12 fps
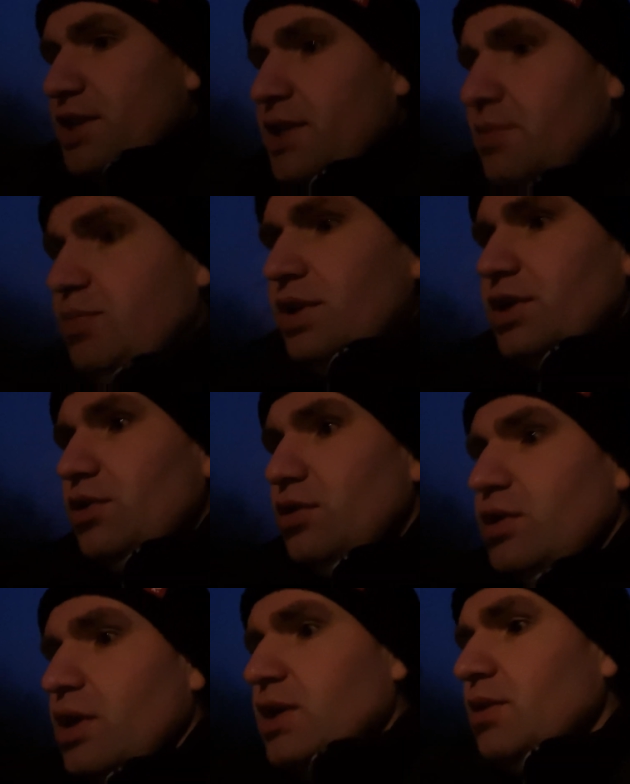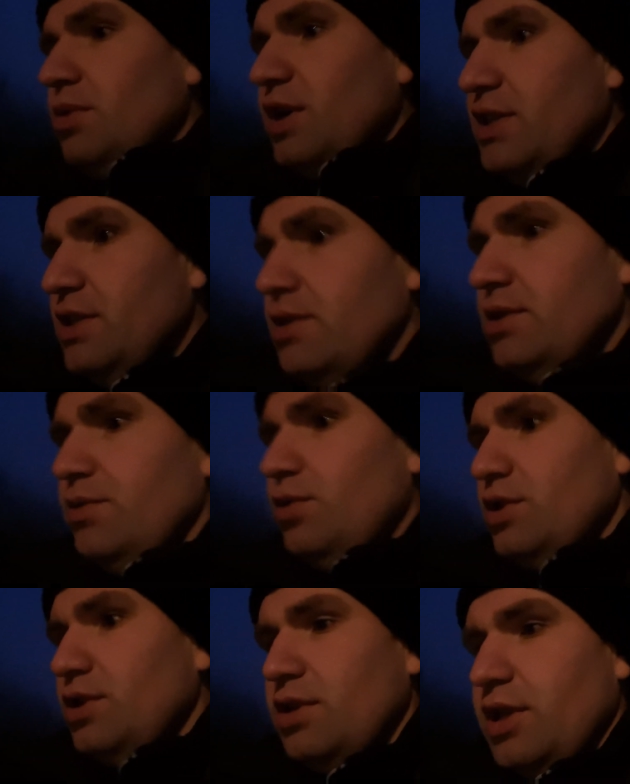сейчас бегаю, так как магазины
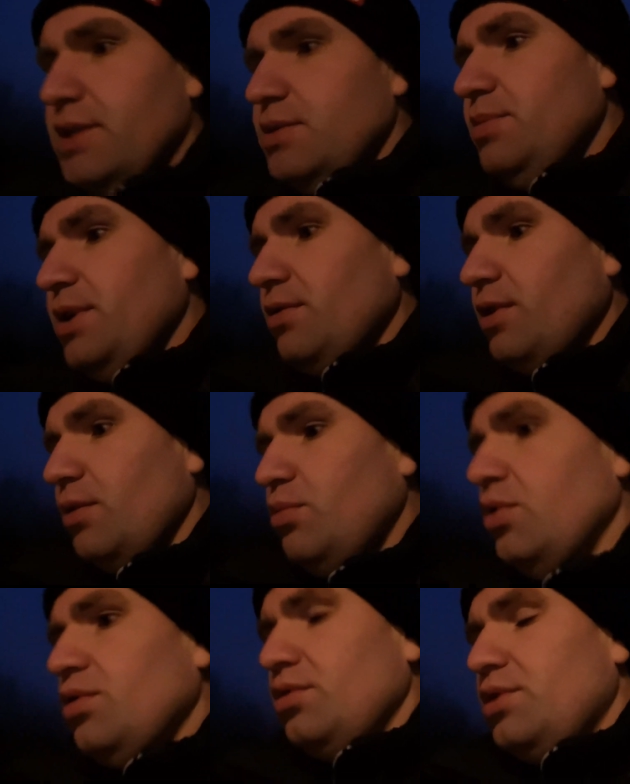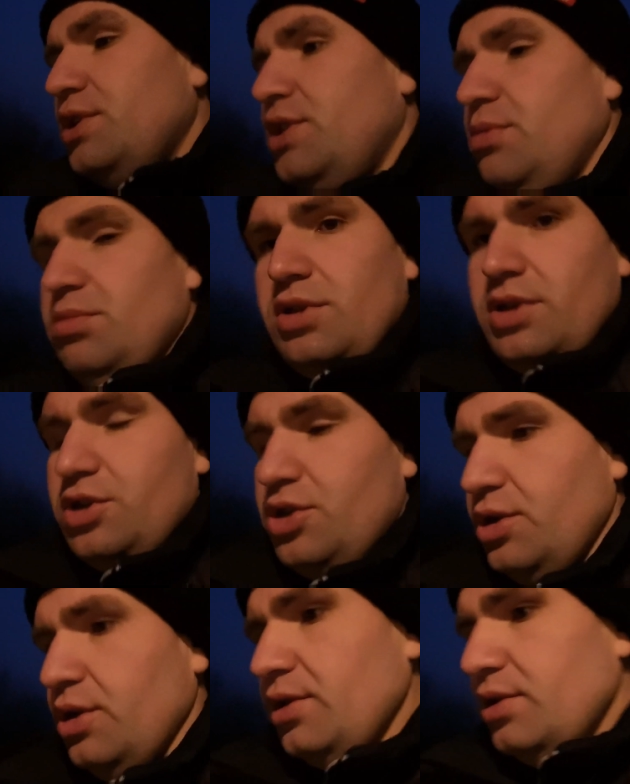сегодня 31 работают с 7 до
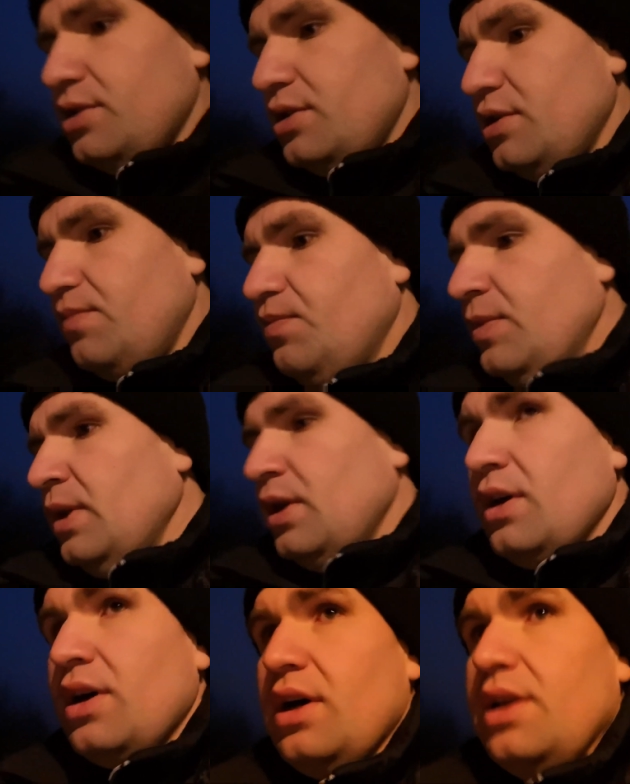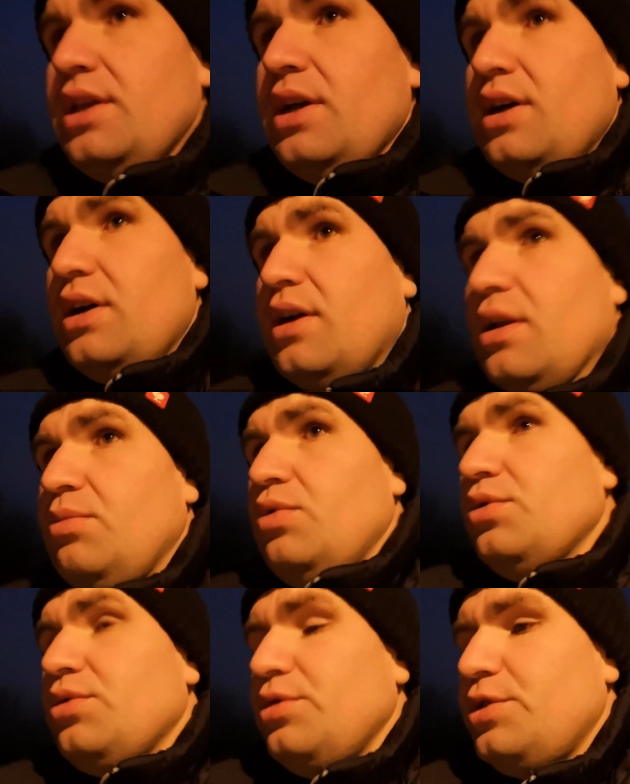14, а я
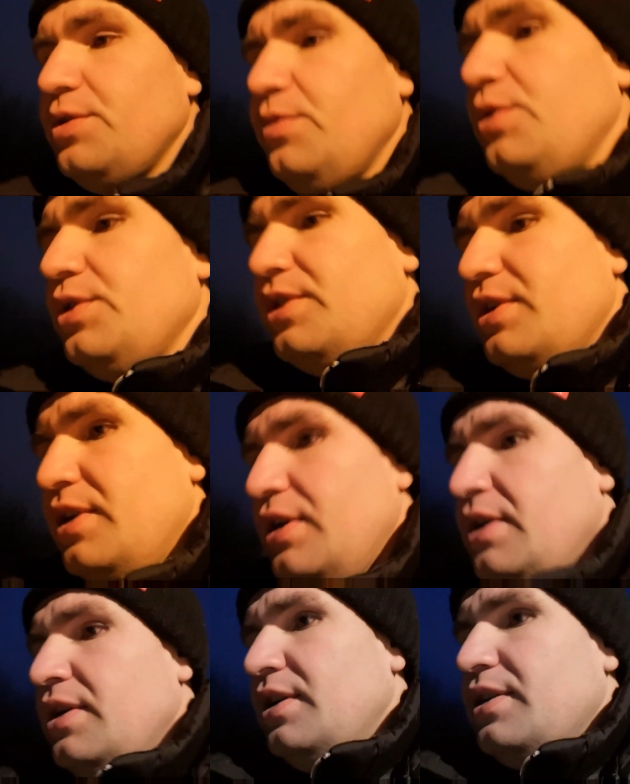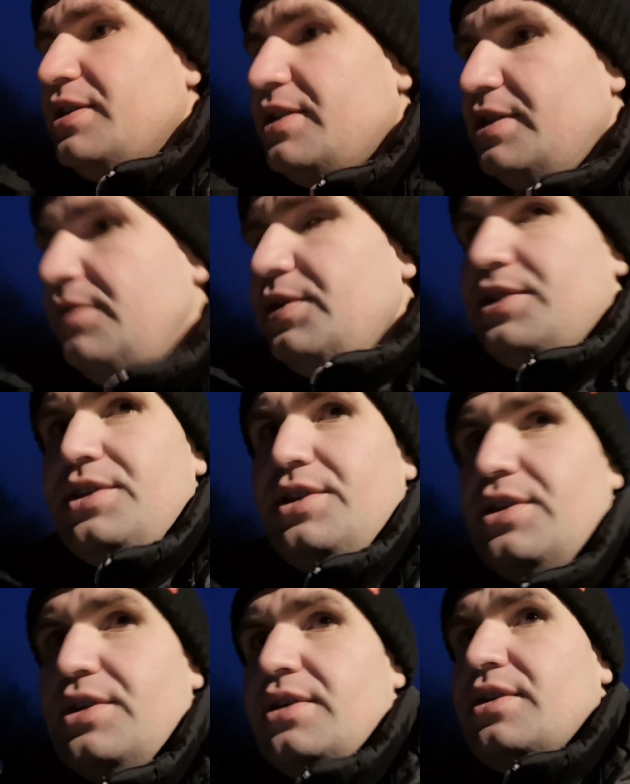работаю сегодня с
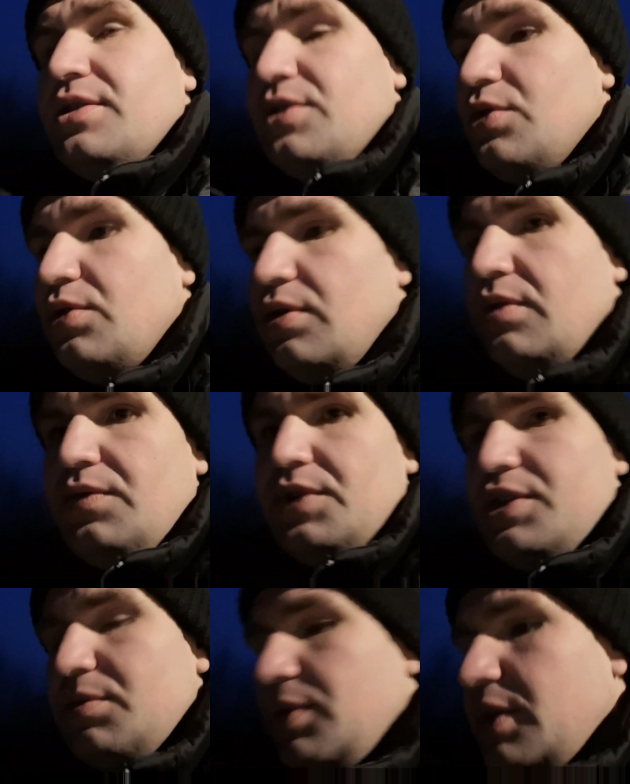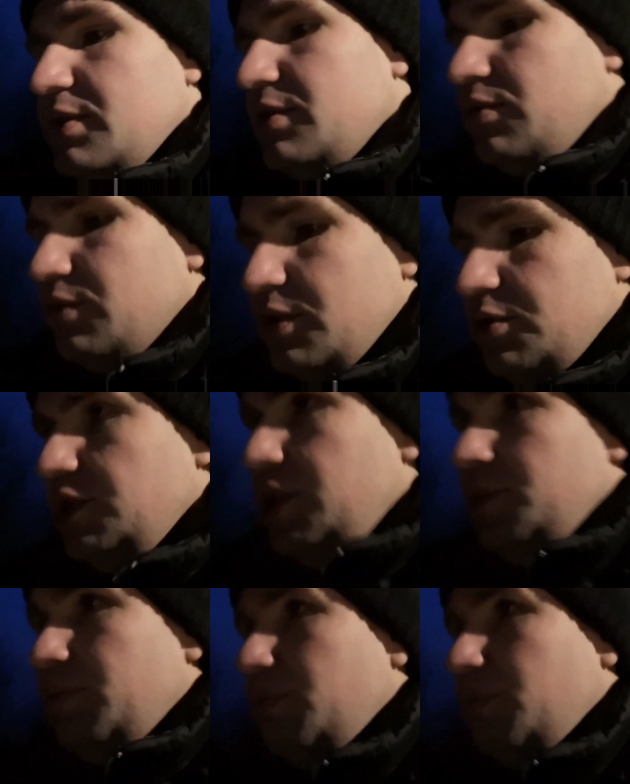9 до 18. То есть я сегодня не